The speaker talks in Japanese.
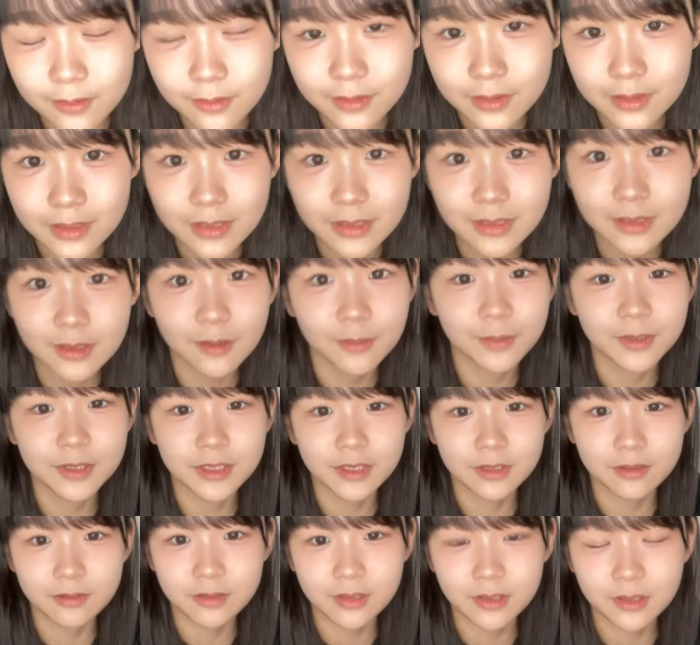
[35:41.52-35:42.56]
おじいちゃんあめ
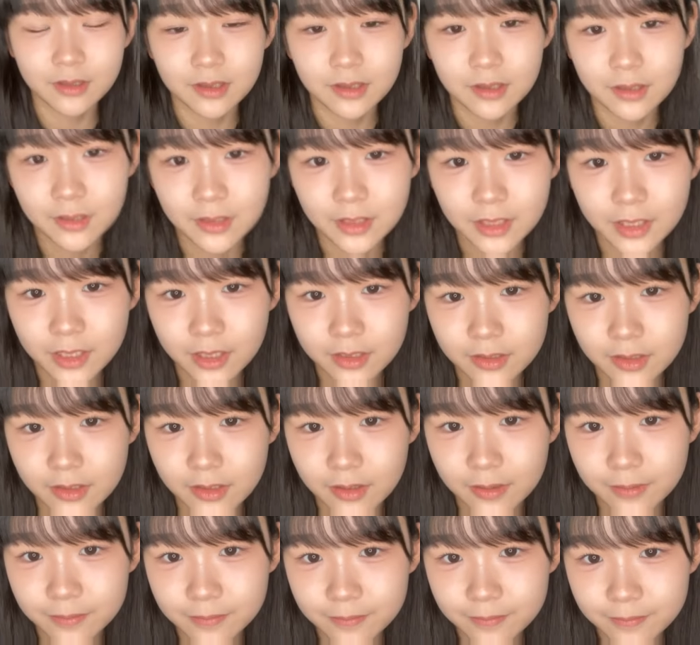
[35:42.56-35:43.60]
ちゃくちゃ光って
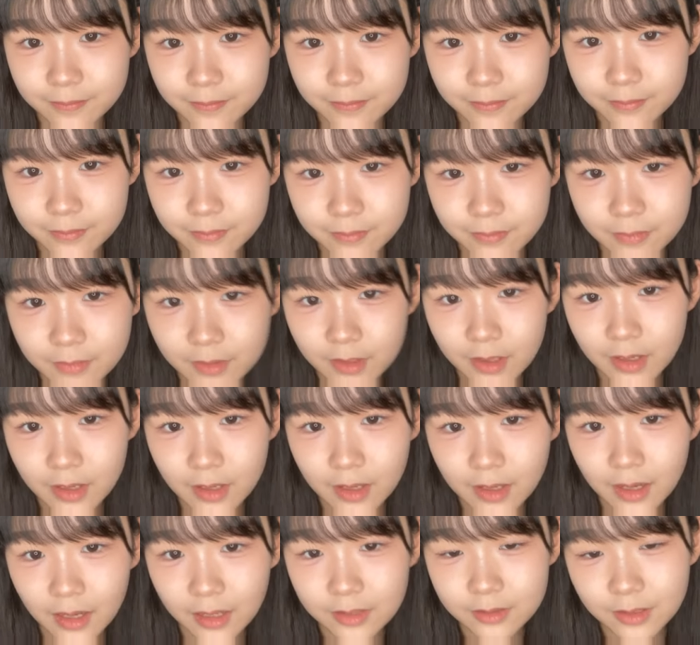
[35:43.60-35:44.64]
た
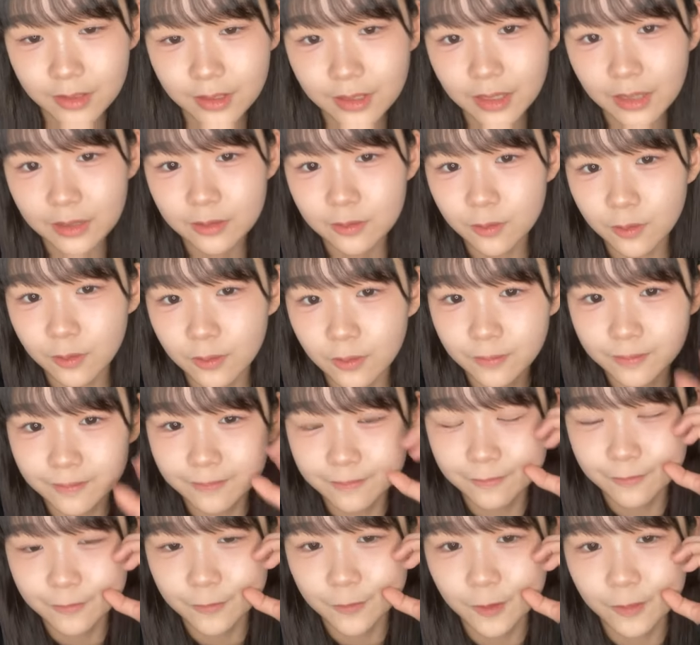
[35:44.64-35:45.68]
はたみがと
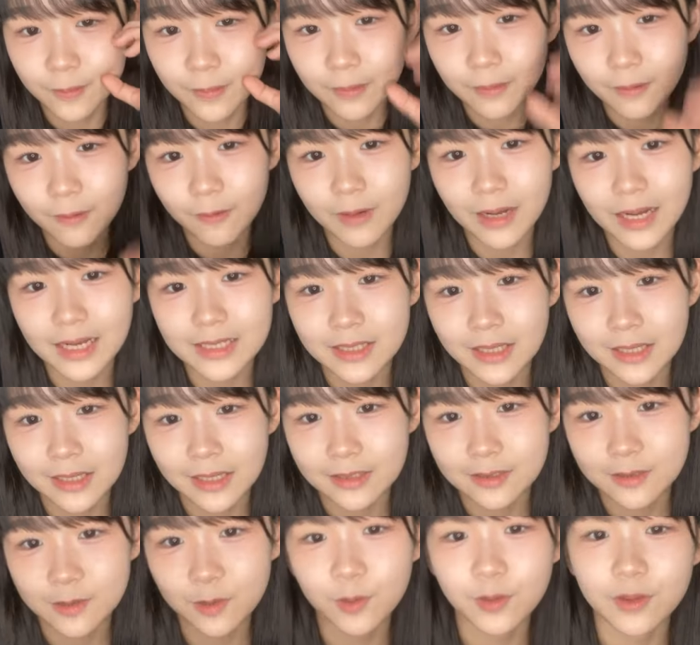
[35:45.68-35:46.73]
うこんばんはお母さん
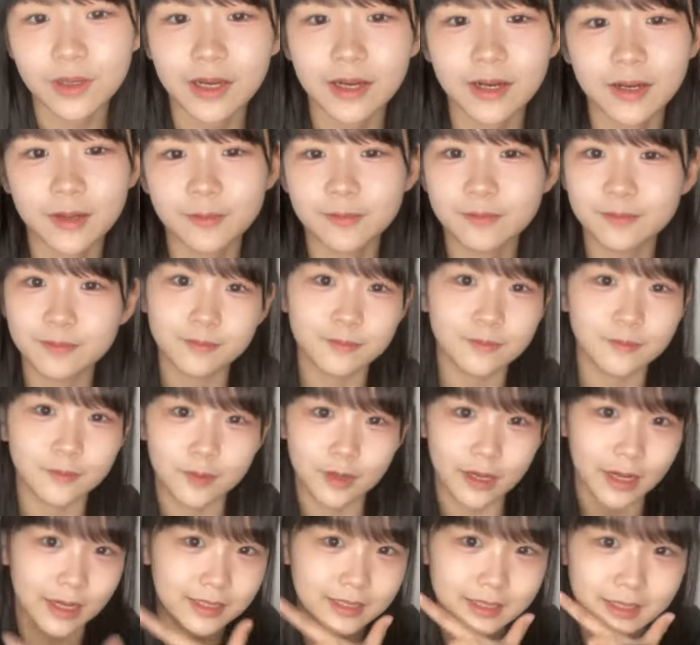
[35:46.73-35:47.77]
やそうや
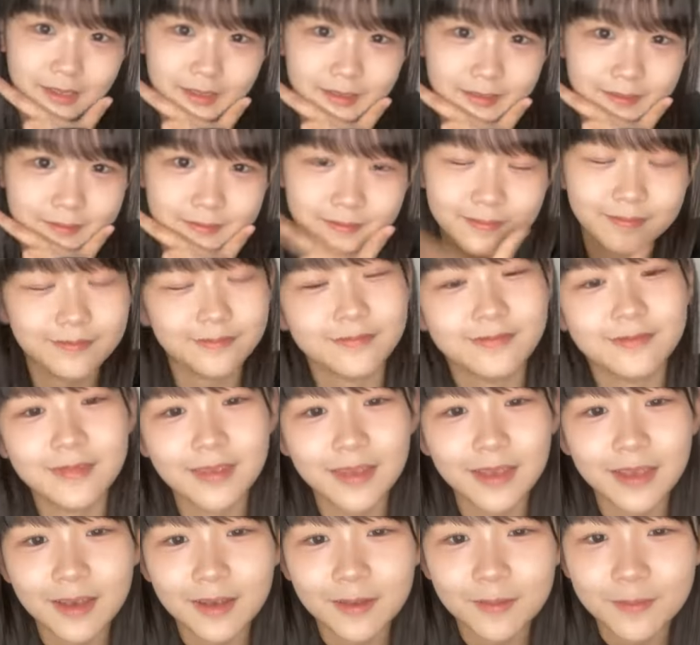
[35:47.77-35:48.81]
お母さん
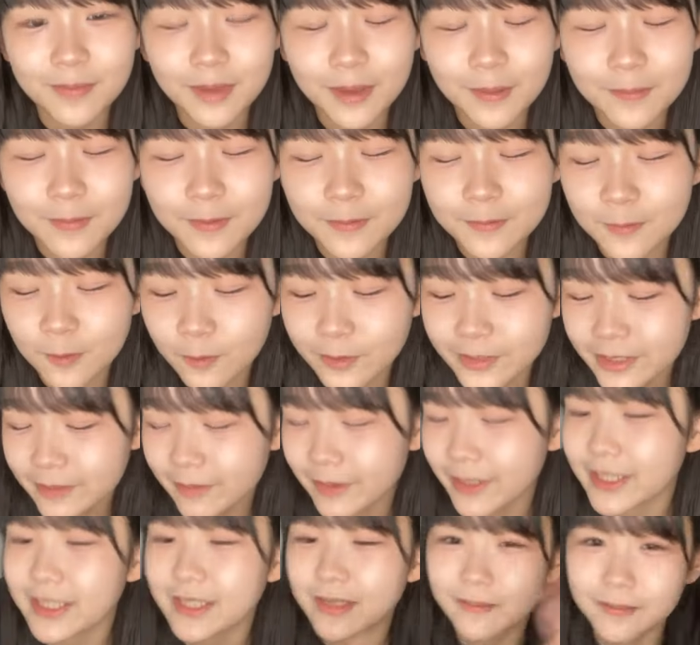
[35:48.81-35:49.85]
みやびもお世
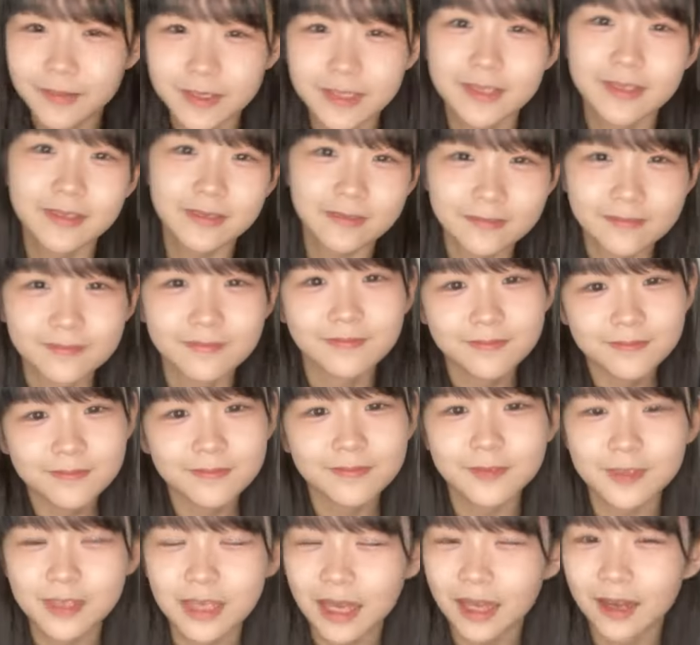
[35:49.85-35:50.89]
話してます
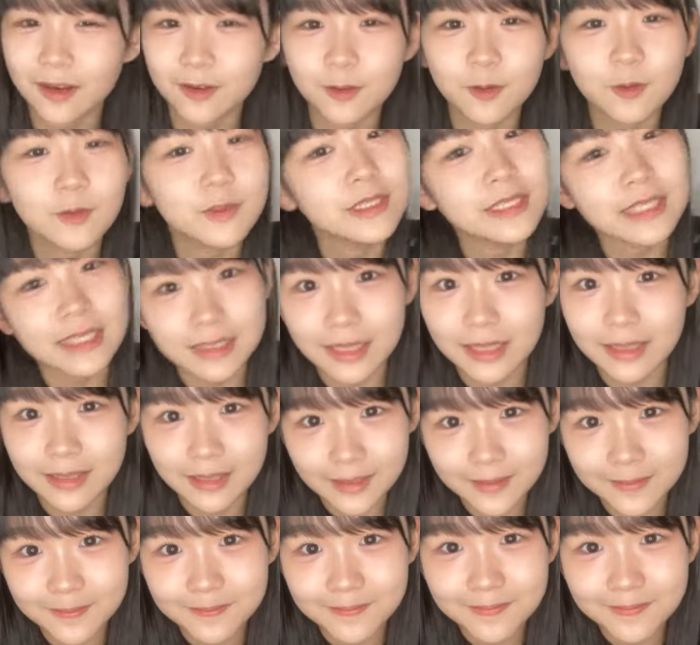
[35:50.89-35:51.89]
あの幼稚園なんで